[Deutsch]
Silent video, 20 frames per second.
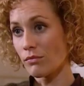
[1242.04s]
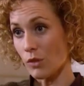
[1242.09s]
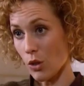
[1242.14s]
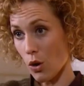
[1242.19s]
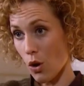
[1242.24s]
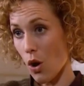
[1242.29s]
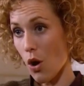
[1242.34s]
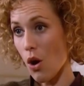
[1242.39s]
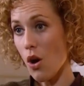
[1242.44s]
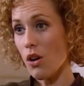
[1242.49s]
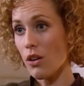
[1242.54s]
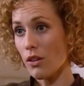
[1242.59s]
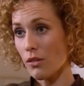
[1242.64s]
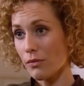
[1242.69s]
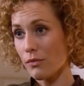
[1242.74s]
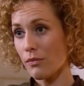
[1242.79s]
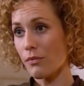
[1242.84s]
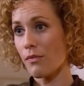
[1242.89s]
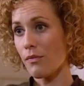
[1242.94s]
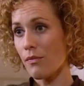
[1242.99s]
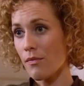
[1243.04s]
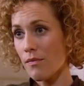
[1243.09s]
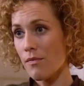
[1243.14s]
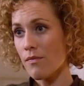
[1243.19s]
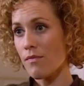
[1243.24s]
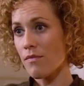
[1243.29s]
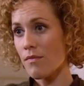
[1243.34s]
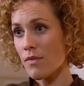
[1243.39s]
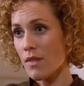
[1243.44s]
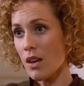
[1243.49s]
Doch.
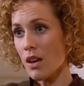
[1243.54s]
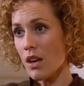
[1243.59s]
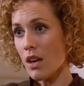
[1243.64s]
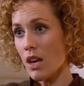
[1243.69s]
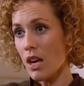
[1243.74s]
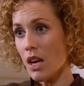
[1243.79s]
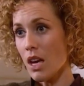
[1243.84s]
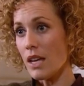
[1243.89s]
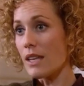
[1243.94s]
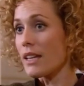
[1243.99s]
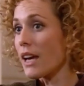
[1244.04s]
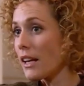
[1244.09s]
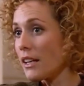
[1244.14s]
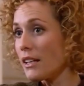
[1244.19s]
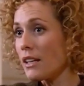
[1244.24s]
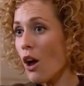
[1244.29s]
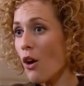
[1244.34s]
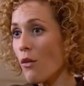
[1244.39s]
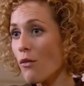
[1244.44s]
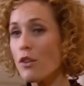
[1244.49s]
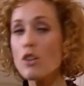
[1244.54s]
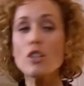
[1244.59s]
Ich kann ihn ja auch